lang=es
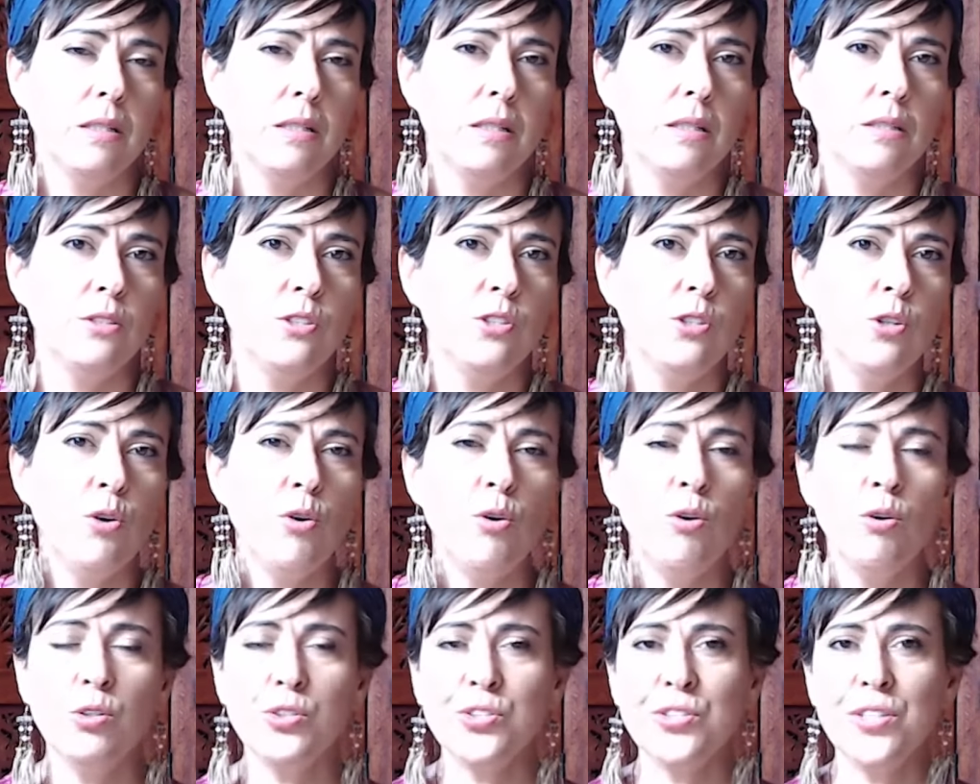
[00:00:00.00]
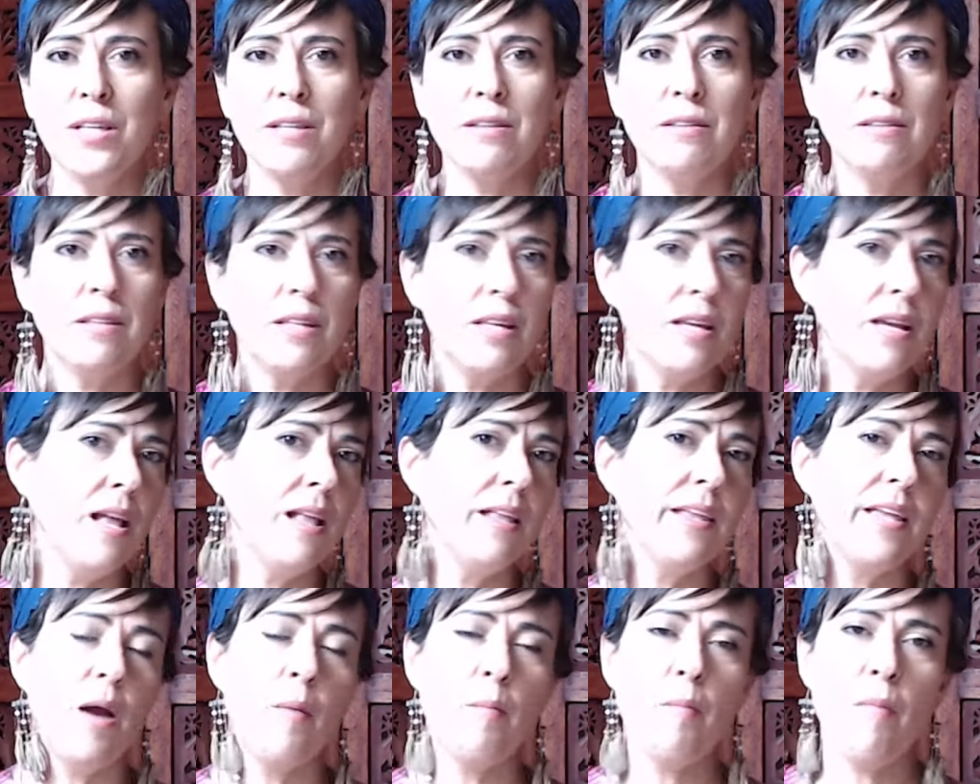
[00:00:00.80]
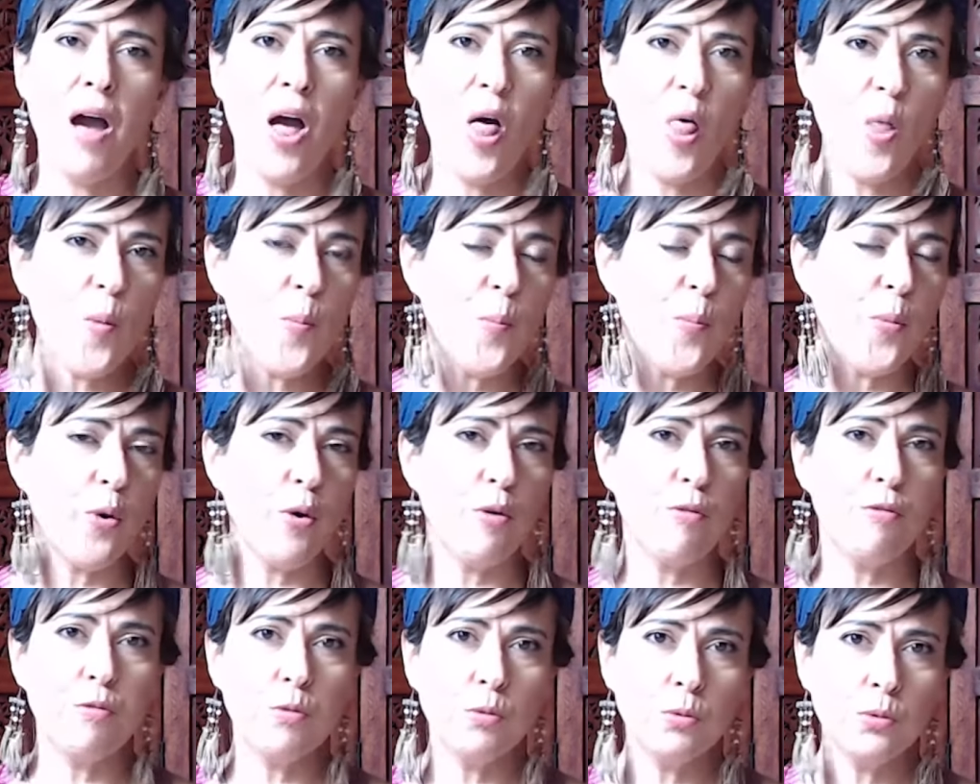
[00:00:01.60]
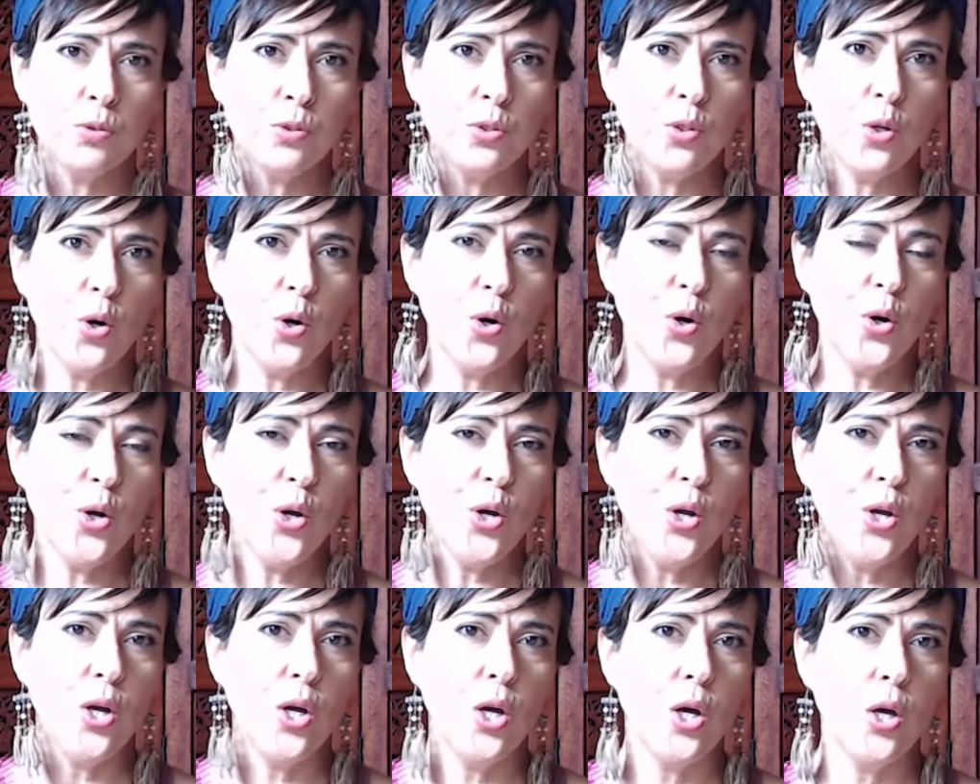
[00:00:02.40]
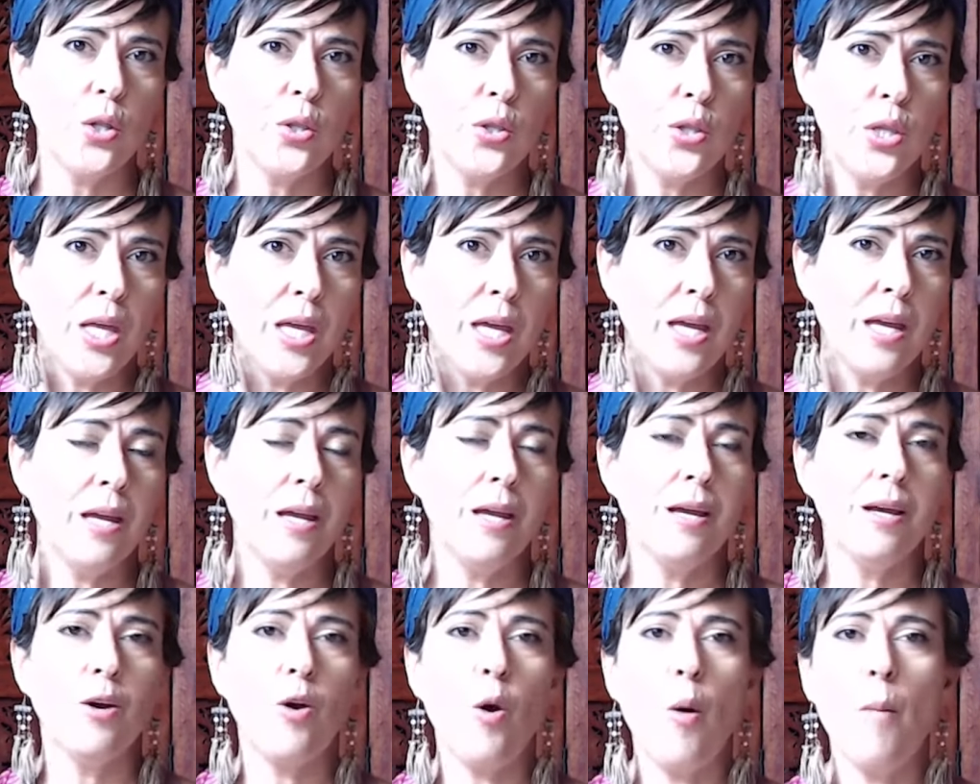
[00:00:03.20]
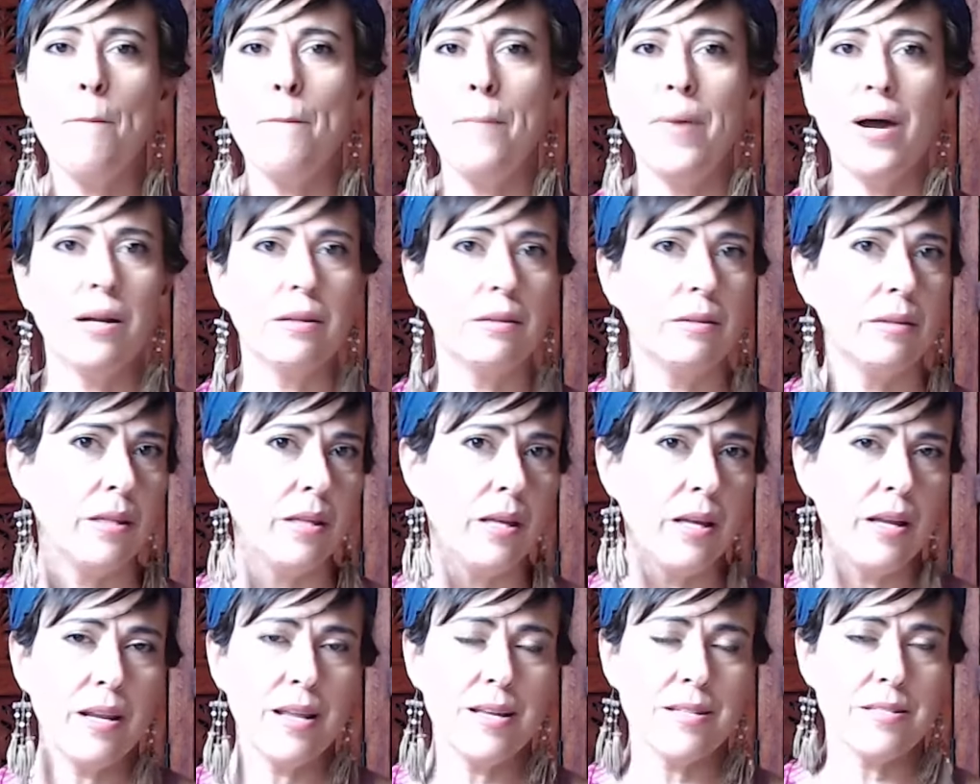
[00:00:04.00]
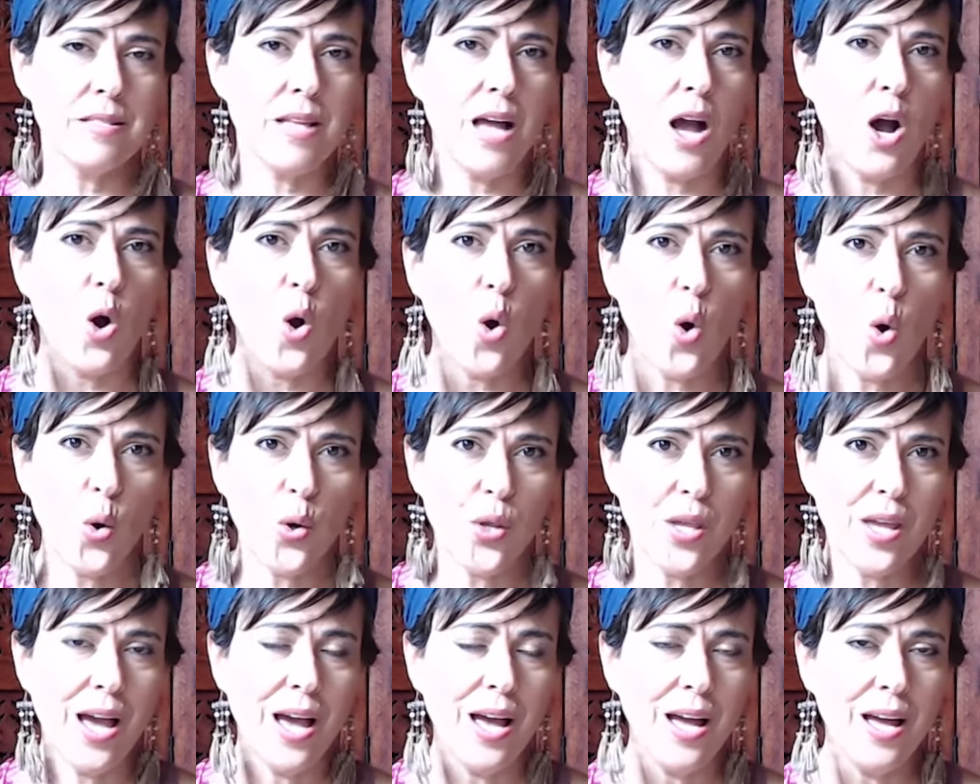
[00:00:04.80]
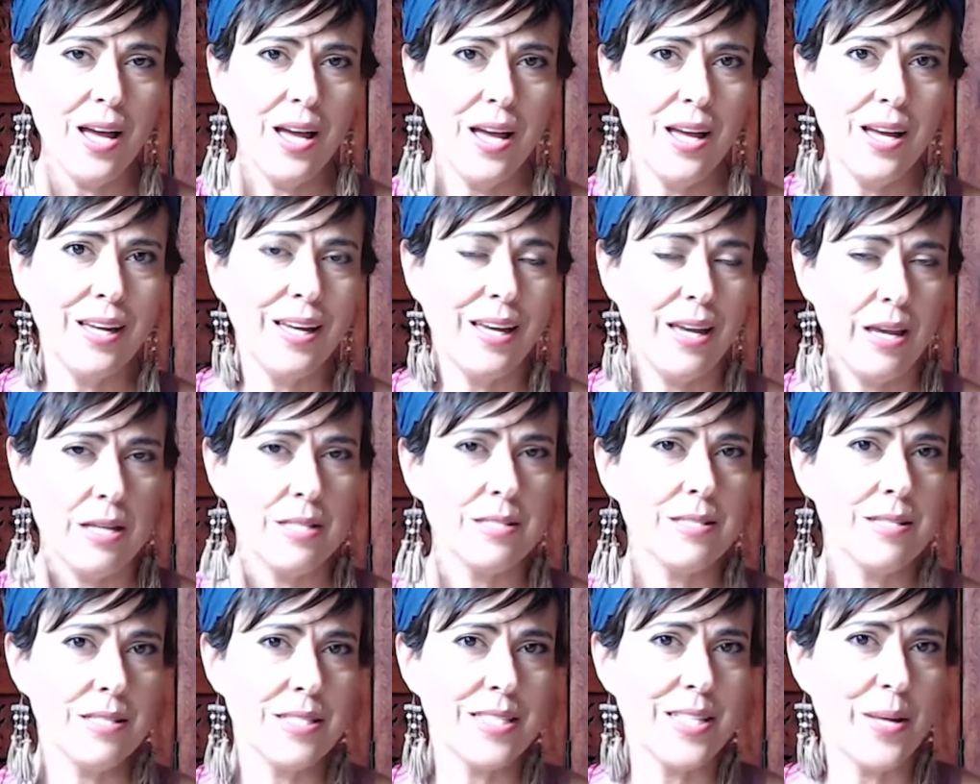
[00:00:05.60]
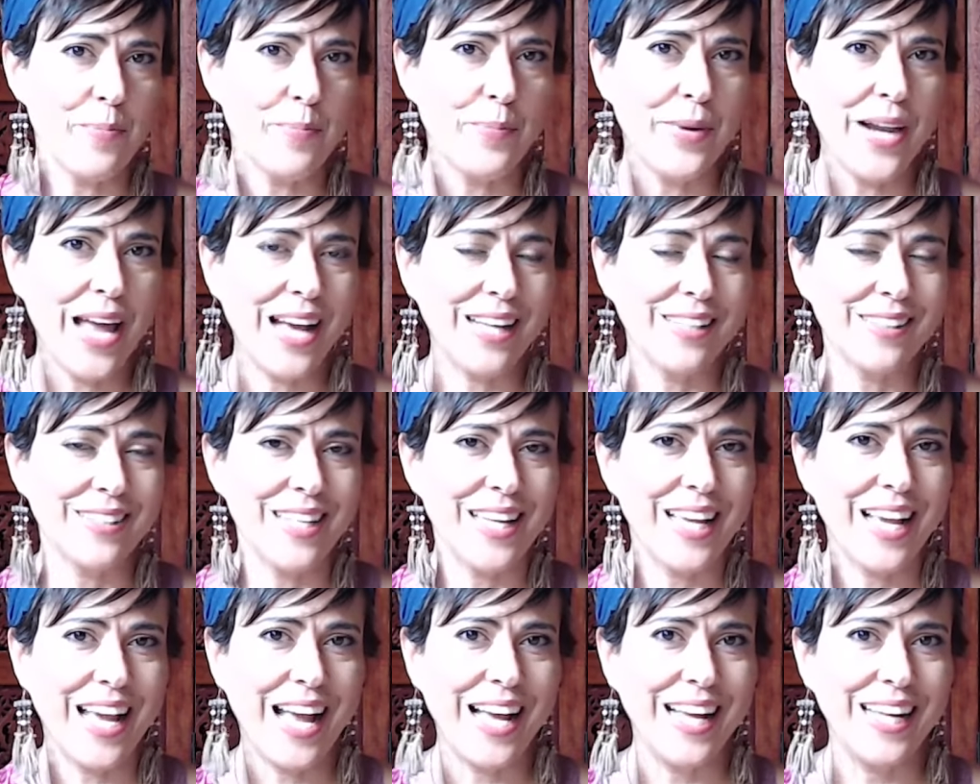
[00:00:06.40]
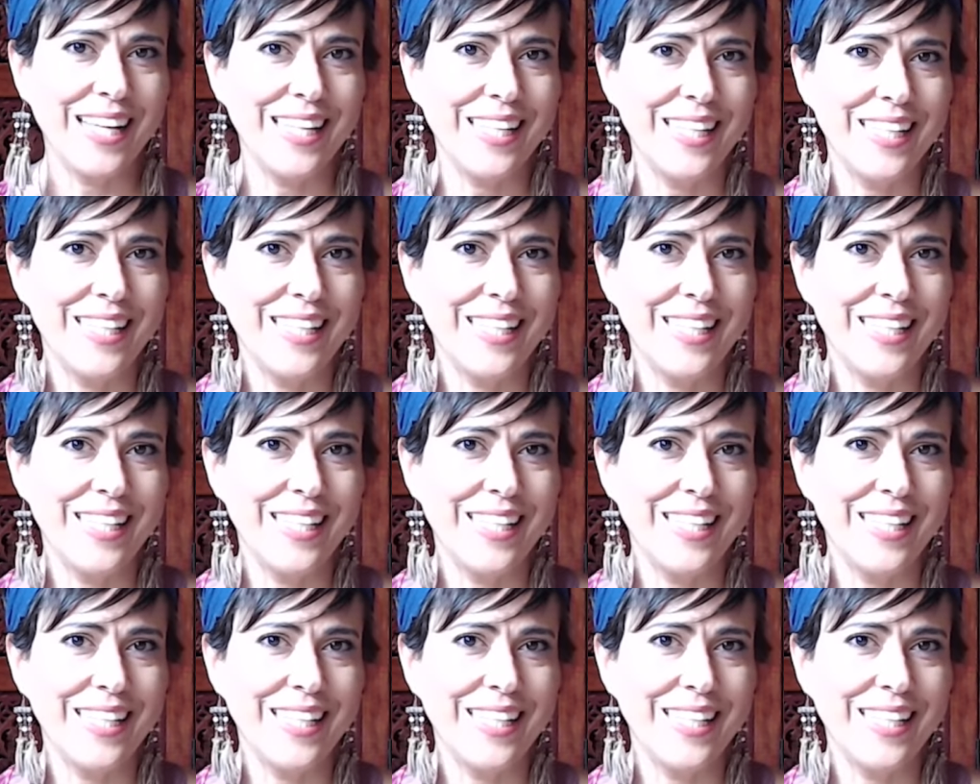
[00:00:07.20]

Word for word: Yo sentí el llamado profundo de compartir esta joya que es esta práctica.